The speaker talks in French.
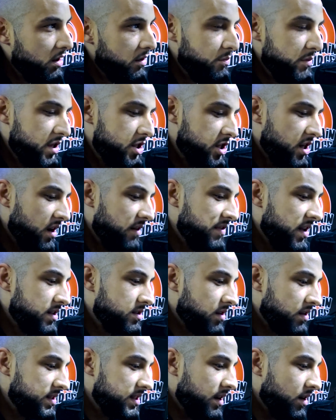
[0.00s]
Mitchell vient de
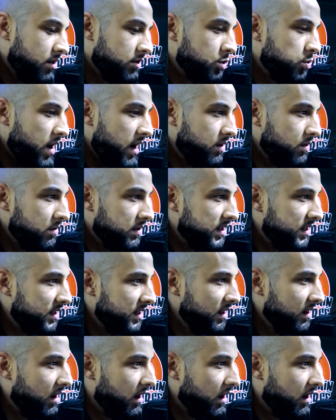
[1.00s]
sortir un track aussi,